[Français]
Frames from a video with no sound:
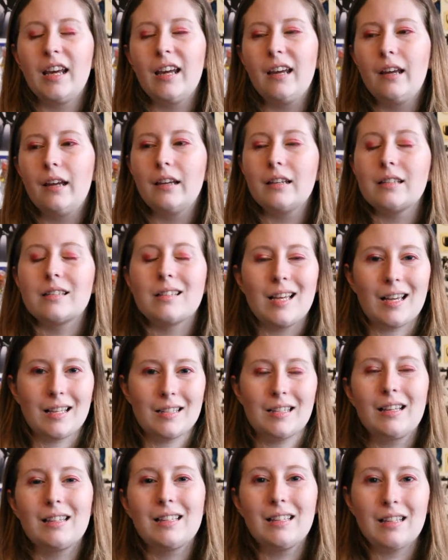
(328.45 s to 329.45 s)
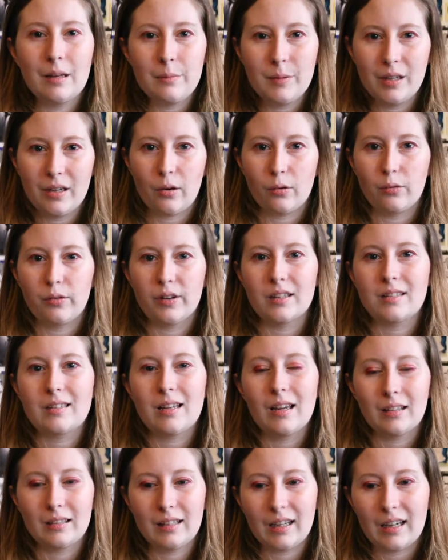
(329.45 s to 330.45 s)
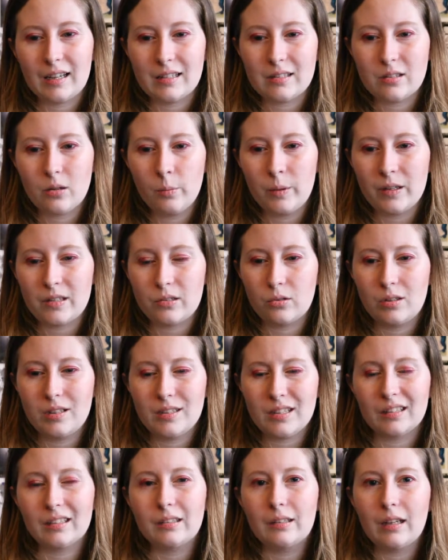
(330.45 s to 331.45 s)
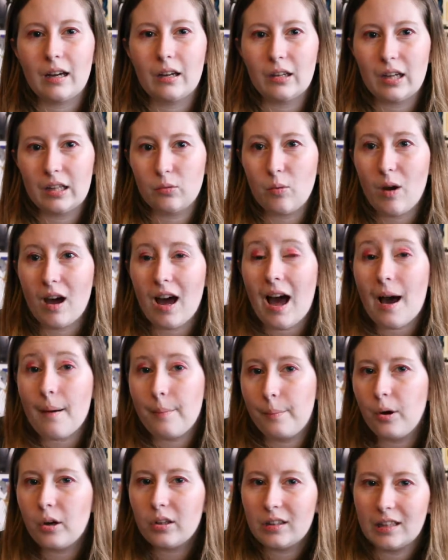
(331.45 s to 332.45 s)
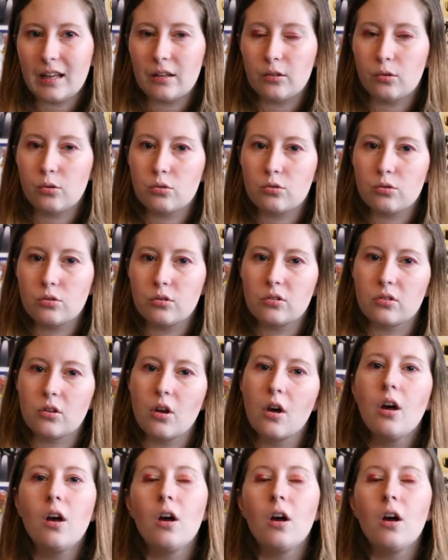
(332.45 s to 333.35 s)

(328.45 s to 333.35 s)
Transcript: et c'est assez dynamique en fait, c'est intéressant parce que les interrogatoires apportent quelque chose